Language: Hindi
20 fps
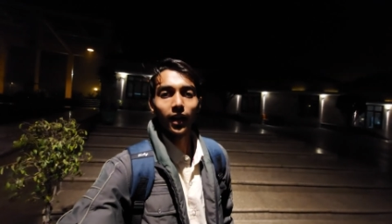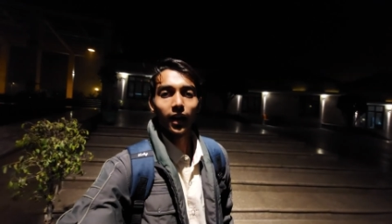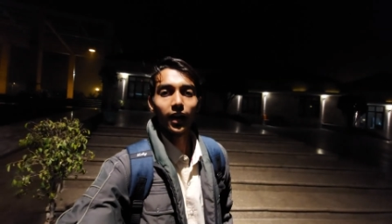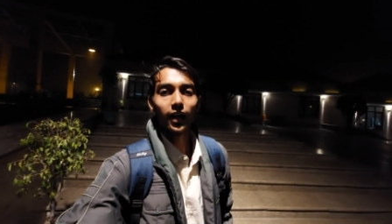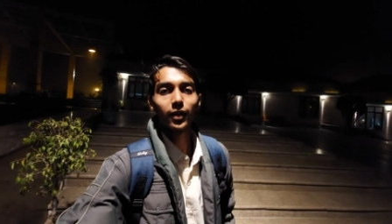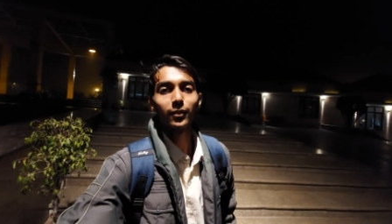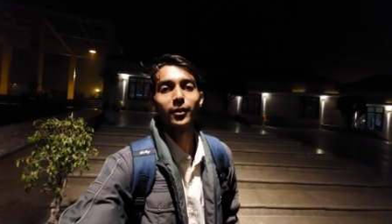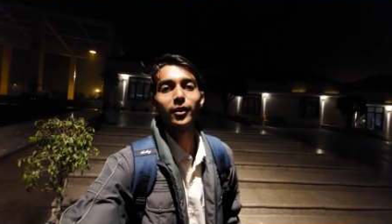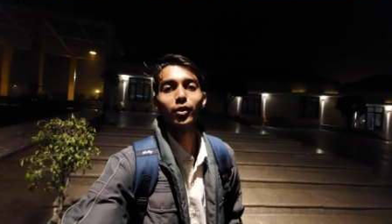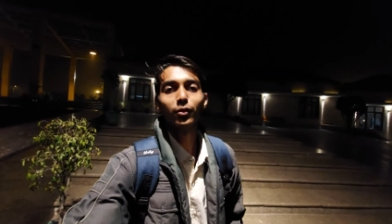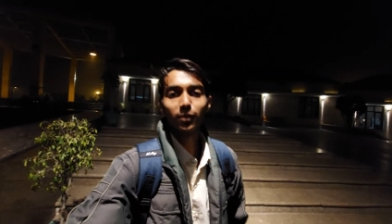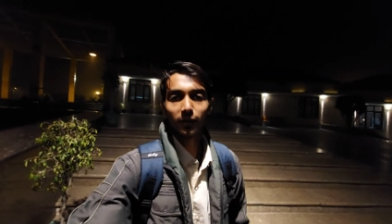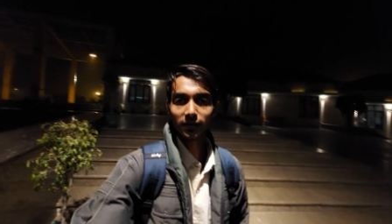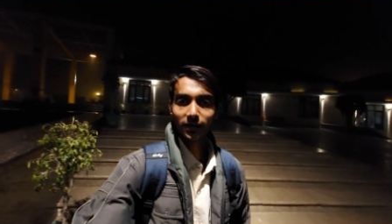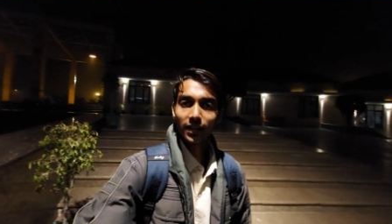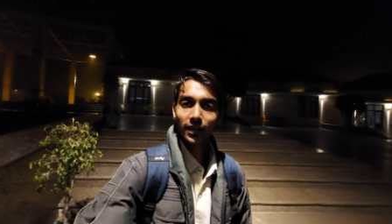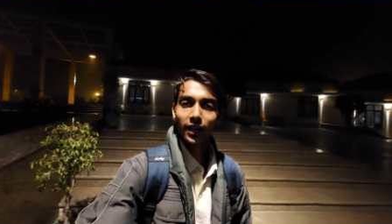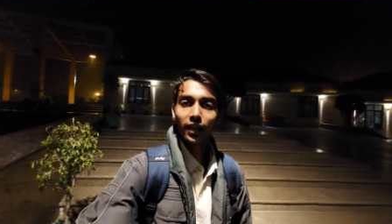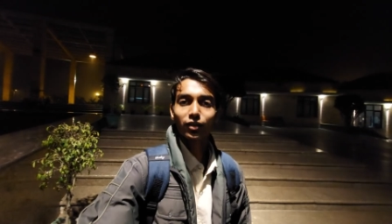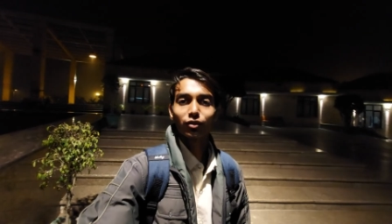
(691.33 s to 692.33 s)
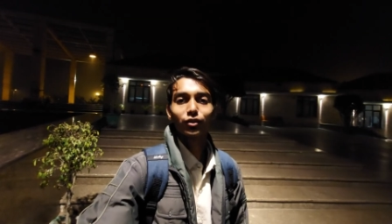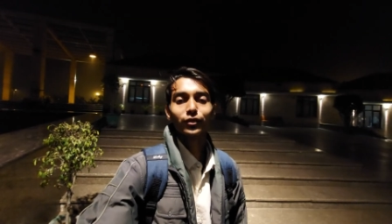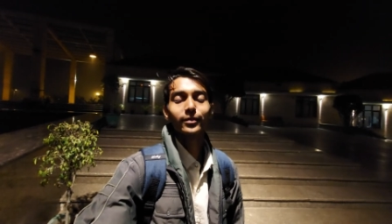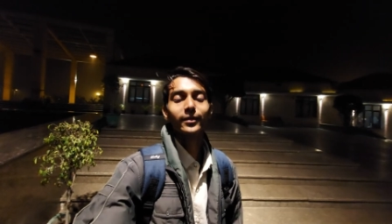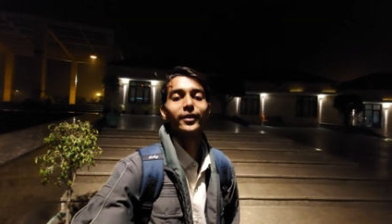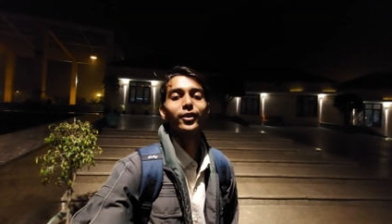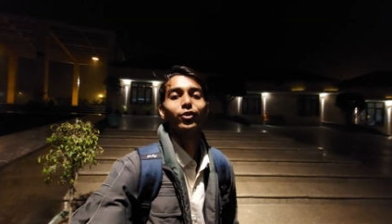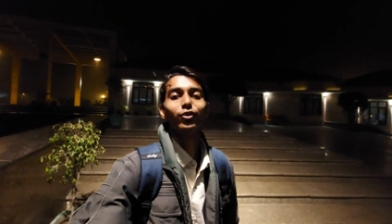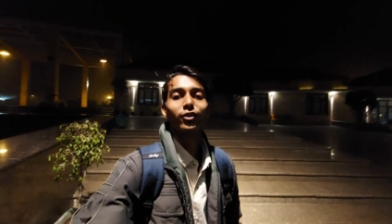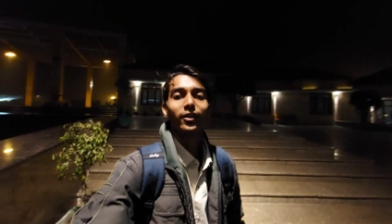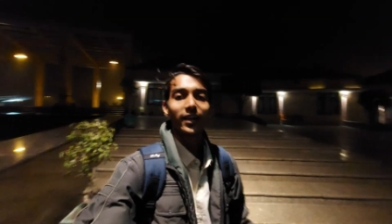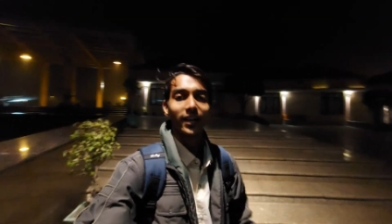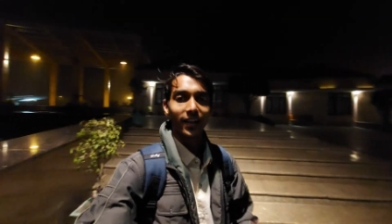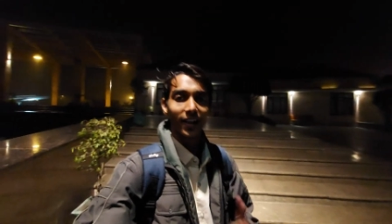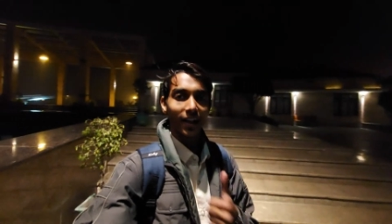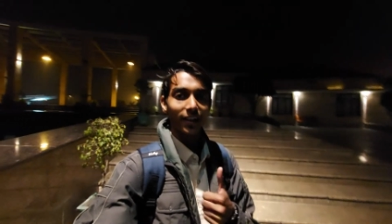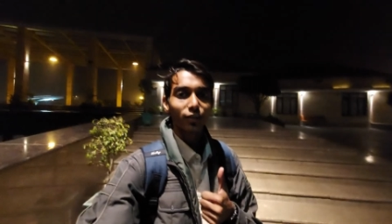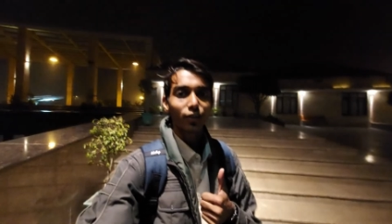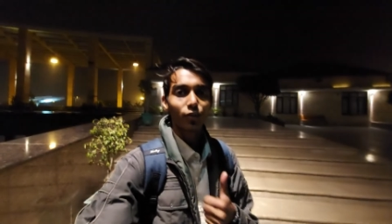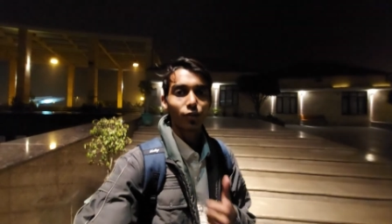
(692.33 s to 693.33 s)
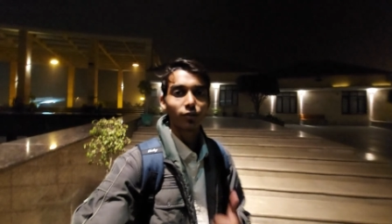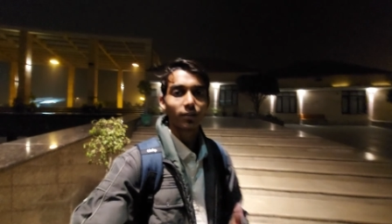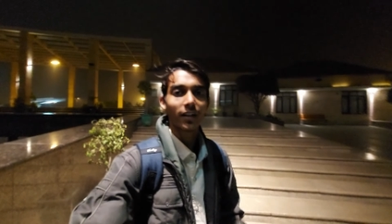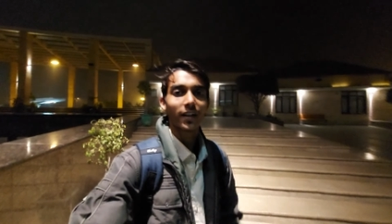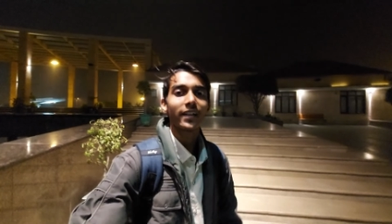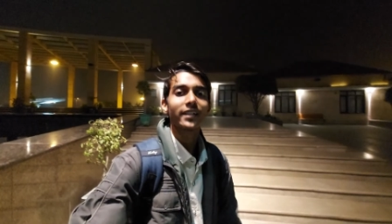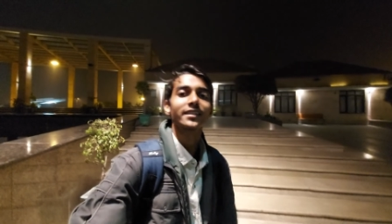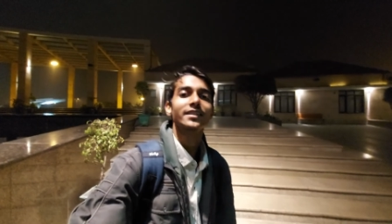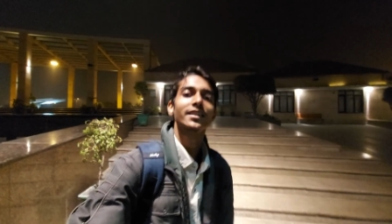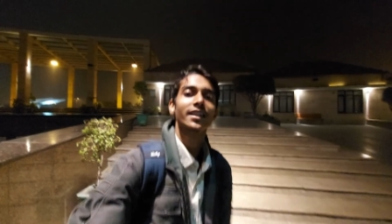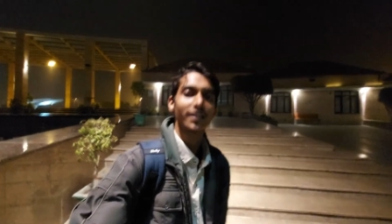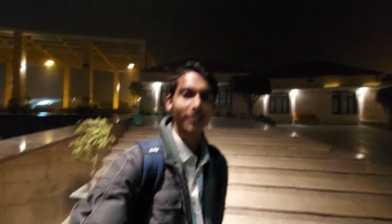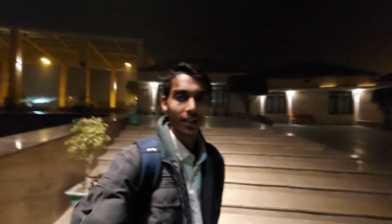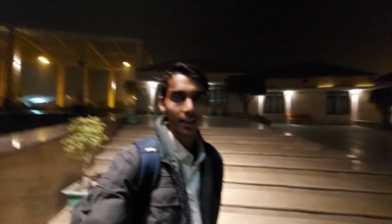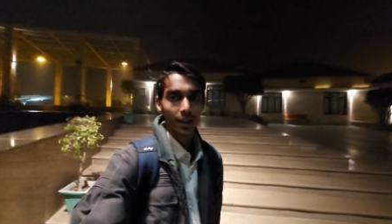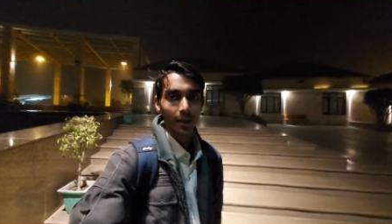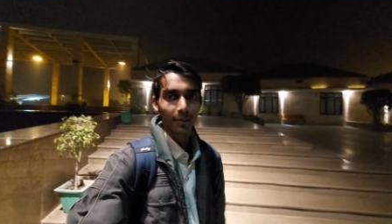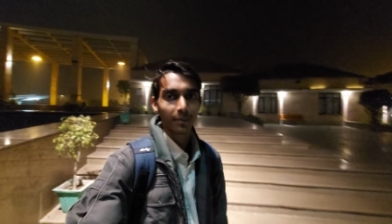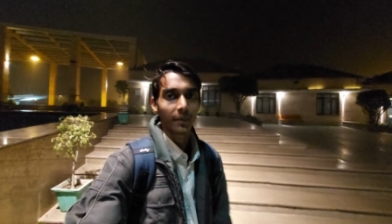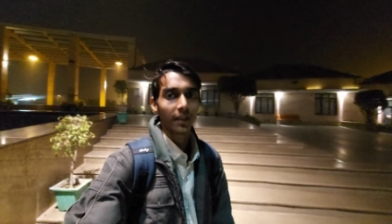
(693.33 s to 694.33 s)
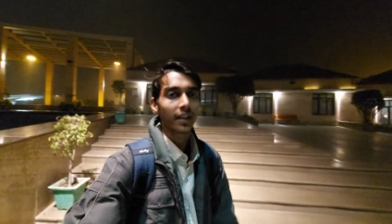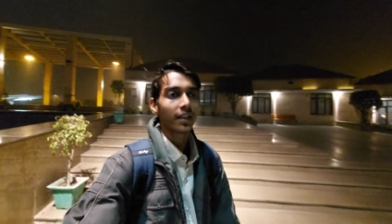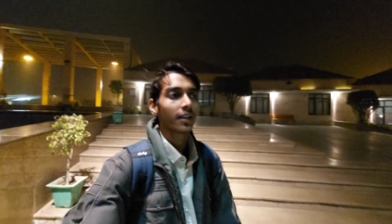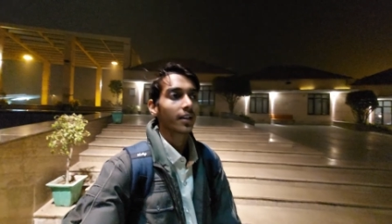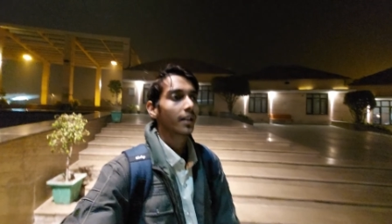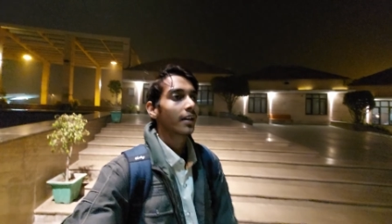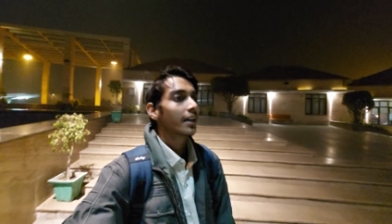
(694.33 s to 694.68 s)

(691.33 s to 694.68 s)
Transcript: अगर वीडियो पसंद आया तो इस वीडियो को एक लाइक ज़रूर करें शेयर करें अपने